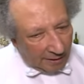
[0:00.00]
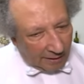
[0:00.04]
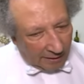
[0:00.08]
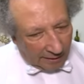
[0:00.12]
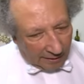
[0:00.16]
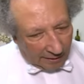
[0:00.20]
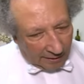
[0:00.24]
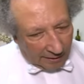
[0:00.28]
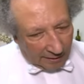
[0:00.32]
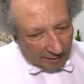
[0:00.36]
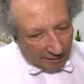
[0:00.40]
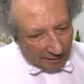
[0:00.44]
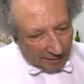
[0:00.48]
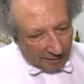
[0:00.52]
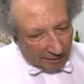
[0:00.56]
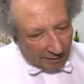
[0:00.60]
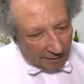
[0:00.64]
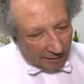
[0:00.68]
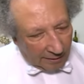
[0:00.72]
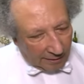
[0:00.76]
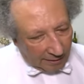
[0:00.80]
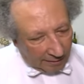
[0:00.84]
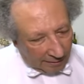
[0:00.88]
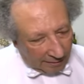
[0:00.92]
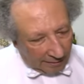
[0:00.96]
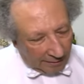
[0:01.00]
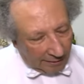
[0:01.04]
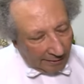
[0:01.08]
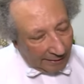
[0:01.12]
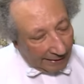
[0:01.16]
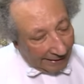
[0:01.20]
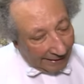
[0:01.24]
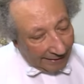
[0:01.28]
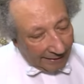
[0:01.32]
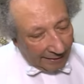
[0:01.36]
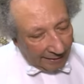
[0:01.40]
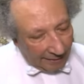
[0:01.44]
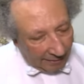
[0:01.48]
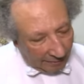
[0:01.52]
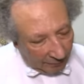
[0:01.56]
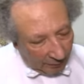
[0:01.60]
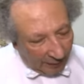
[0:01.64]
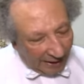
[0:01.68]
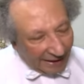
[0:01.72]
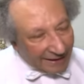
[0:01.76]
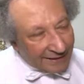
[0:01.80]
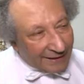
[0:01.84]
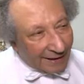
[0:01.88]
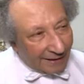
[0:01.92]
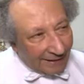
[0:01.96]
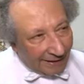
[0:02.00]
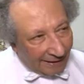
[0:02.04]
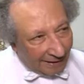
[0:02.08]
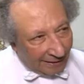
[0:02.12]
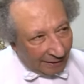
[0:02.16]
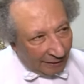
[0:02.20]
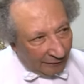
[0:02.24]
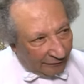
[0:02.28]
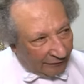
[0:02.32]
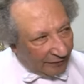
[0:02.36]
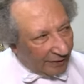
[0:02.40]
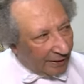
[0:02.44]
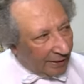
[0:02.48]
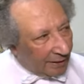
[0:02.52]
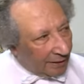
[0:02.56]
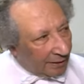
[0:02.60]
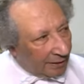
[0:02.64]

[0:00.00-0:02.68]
آه، الوحيده اللي الفها